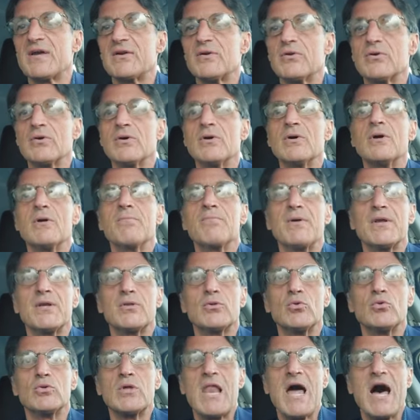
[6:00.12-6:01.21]
questo governo,
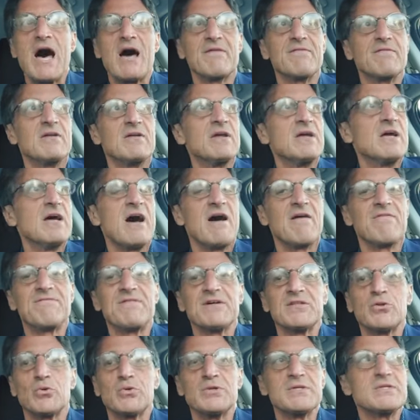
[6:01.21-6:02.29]
questo
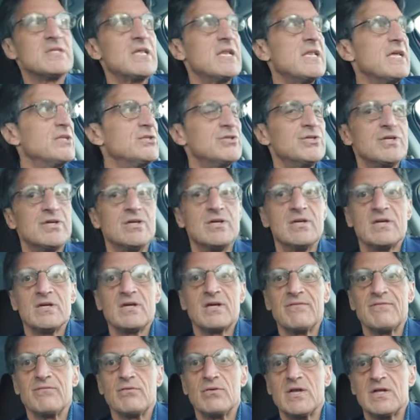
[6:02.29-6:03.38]
governo per
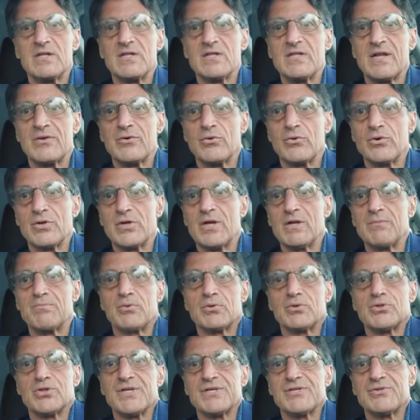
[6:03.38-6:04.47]
tutelarvi ha fatto queste
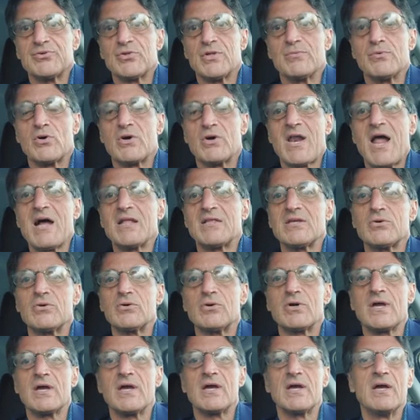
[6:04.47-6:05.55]
leggi, che volete
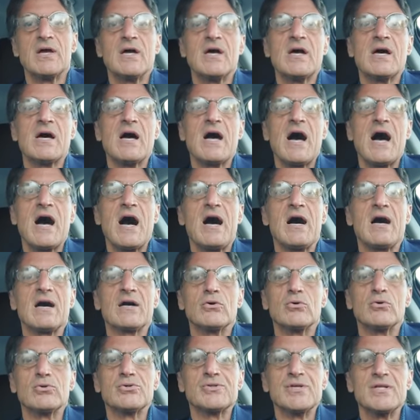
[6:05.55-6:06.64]
da noi? È il processo
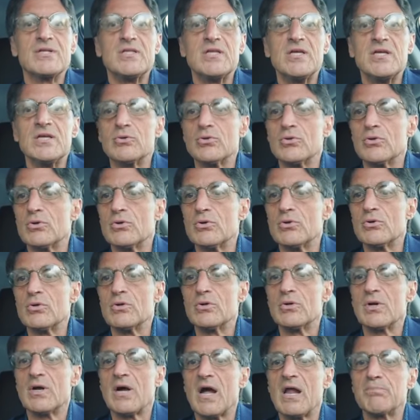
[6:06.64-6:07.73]
democratico che
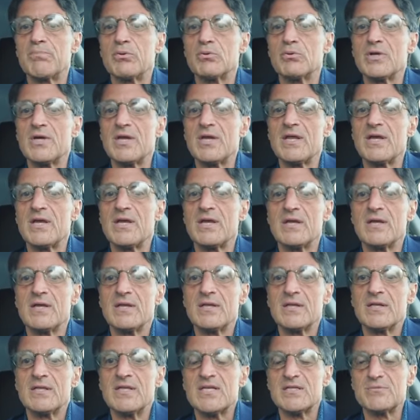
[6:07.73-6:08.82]
ha
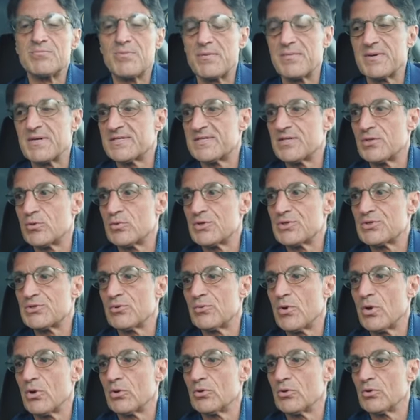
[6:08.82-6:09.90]
consentito
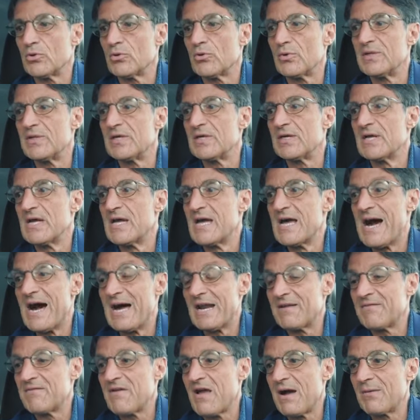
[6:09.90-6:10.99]
al potere di
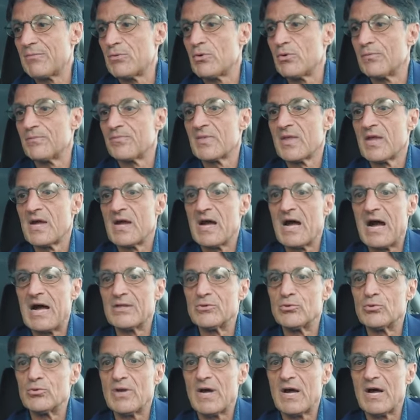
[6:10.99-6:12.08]
esprimersi in questo
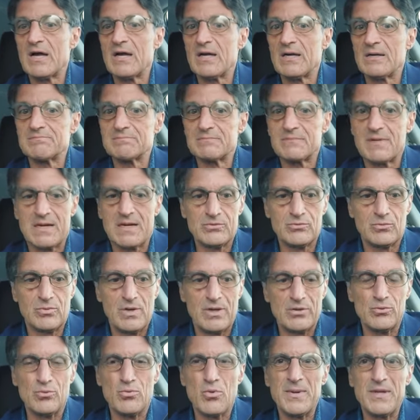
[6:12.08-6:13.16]
modo. Quindi
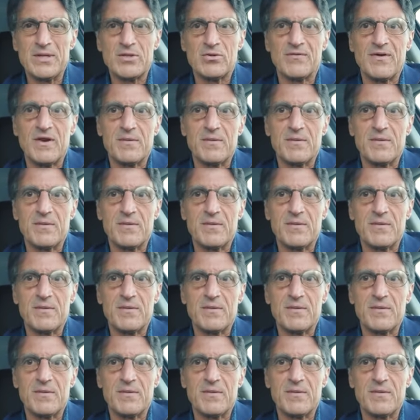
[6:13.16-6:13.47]
arriviamo